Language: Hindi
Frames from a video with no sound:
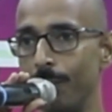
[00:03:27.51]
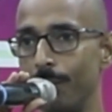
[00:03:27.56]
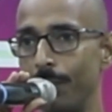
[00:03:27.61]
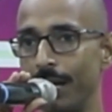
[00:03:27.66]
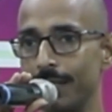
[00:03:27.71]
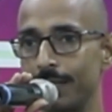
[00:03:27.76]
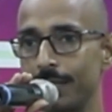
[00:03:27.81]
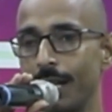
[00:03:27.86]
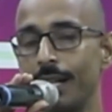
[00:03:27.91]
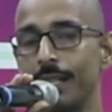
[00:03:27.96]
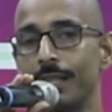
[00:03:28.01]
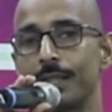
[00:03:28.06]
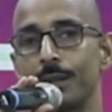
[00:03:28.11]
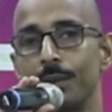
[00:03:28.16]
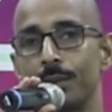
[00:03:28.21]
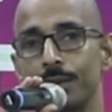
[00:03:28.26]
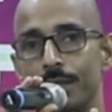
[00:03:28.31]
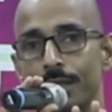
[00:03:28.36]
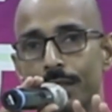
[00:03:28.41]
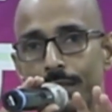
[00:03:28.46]

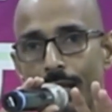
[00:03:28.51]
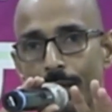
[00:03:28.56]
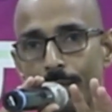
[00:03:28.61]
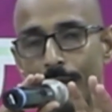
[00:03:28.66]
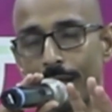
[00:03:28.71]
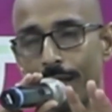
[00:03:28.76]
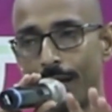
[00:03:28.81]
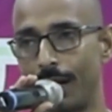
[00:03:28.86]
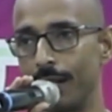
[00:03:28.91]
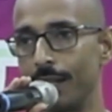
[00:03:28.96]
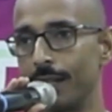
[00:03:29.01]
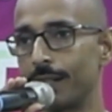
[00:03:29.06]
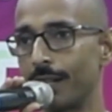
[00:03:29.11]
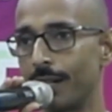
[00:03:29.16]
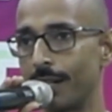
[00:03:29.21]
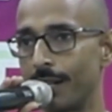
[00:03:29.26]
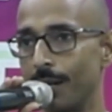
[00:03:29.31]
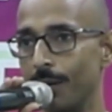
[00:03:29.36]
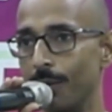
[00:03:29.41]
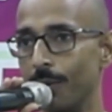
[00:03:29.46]
पहचानते हुए उस दिशा में कार्य
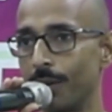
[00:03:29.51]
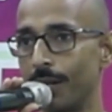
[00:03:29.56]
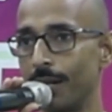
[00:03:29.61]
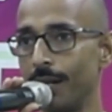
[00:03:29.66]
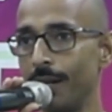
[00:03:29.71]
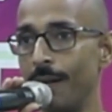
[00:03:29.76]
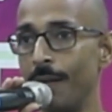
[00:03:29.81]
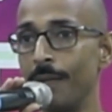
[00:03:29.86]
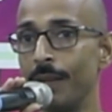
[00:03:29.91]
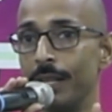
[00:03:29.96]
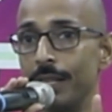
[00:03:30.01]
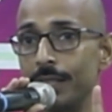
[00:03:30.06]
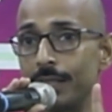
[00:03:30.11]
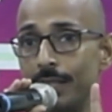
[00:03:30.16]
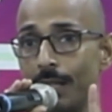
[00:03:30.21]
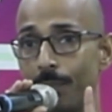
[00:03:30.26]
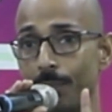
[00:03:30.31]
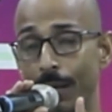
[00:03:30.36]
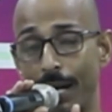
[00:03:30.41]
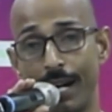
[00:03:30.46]
करना होगा
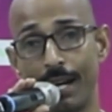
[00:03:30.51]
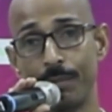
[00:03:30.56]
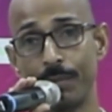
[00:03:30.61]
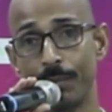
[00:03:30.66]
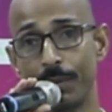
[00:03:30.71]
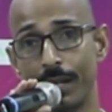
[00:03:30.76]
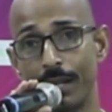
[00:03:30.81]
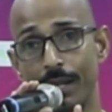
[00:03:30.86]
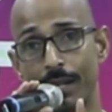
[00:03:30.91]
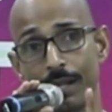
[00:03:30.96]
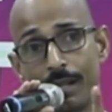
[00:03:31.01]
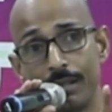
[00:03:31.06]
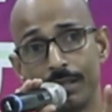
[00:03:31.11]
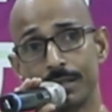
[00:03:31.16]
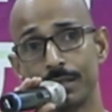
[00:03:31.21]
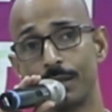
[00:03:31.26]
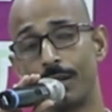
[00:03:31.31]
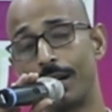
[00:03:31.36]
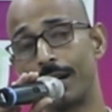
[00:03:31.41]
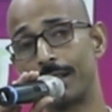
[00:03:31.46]
इससे प्यार भी बनेगा
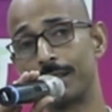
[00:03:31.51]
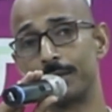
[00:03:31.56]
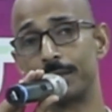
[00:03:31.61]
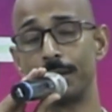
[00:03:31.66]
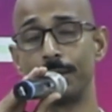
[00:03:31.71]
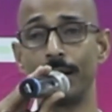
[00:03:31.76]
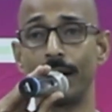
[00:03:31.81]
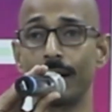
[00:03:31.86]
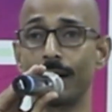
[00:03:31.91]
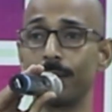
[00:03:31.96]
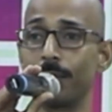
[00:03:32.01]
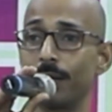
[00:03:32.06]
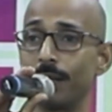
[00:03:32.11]
सौहार्द भी आगे